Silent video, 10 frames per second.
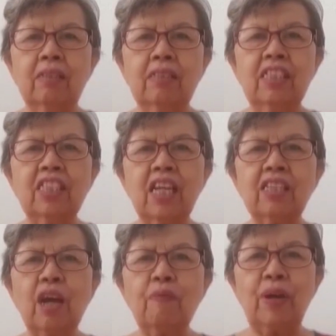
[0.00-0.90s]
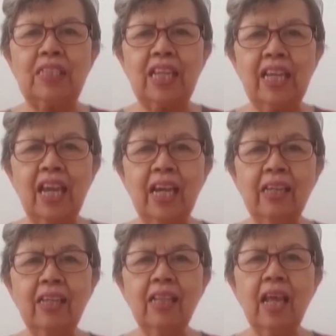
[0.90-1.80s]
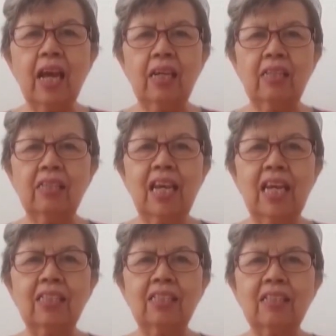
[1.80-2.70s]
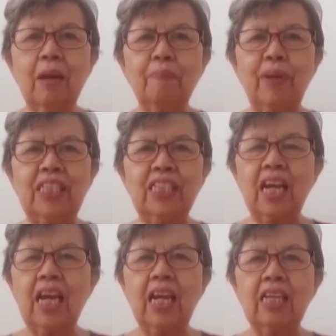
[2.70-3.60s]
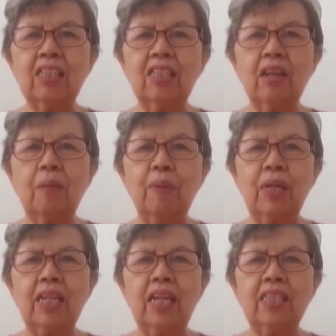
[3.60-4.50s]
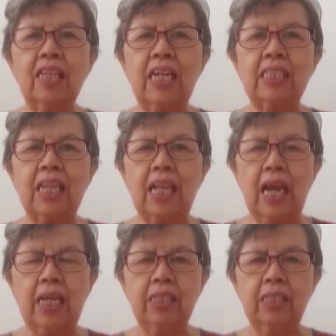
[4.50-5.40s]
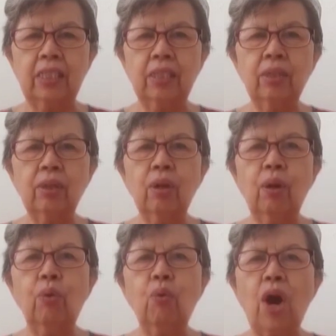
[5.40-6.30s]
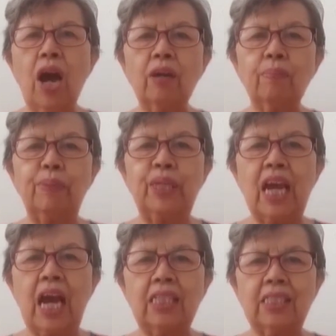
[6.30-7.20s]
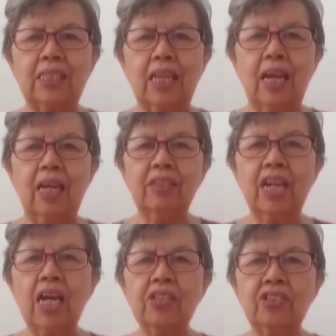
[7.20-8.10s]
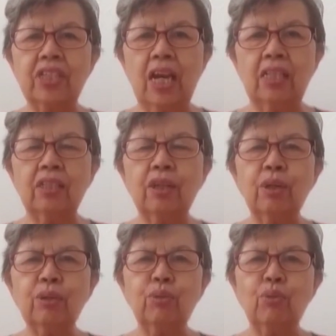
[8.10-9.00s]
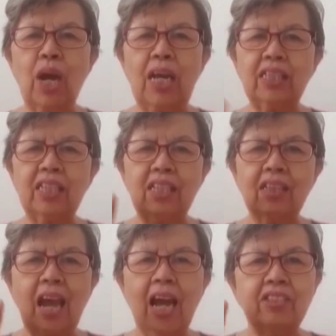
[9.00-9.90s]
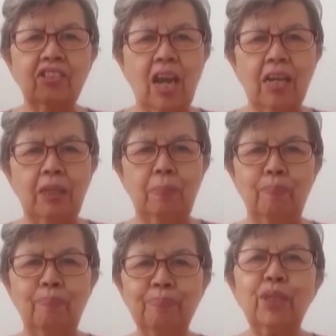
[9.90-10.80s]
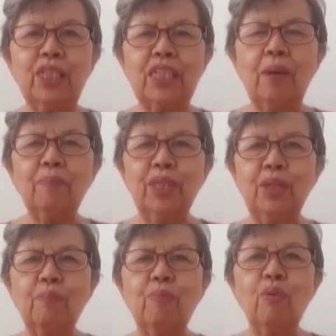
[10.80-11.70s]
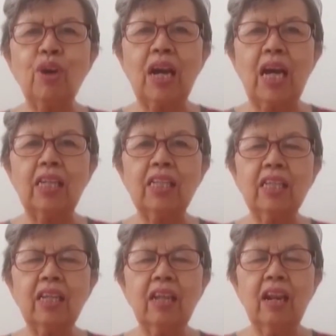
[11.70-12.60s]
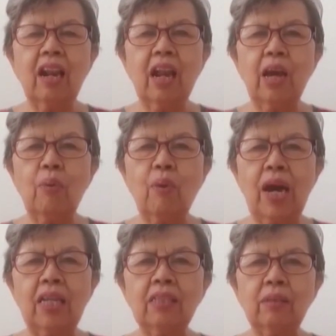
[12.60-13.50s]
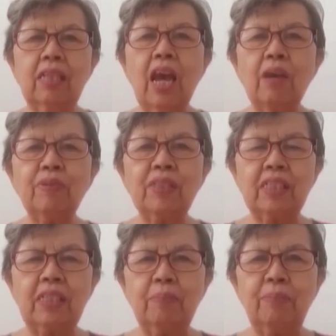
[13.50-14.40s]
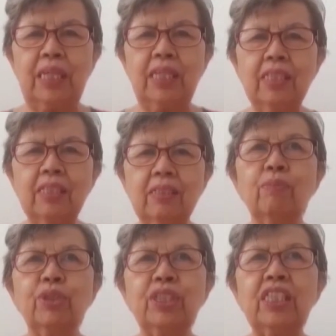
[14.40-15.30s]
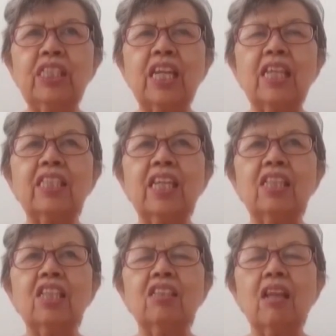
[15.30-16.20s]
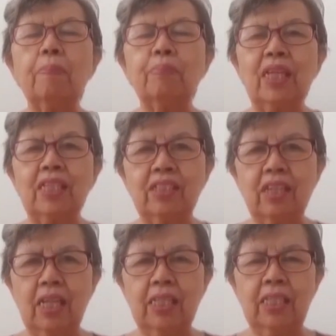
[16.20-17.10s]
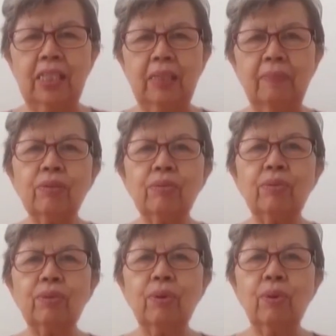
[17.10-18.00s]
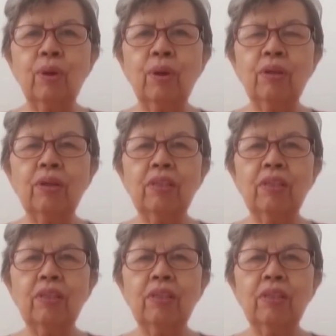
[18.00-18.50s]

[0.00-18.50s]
sesak nafas saya hilang dan sampai sekarang tidak pernah terasa lagi. Luar biasa, dahsyat, Tuhan kita ajaib, bisa menyembuhkan lewat live streaming, mujizatnya tetap terjadi. Sungguh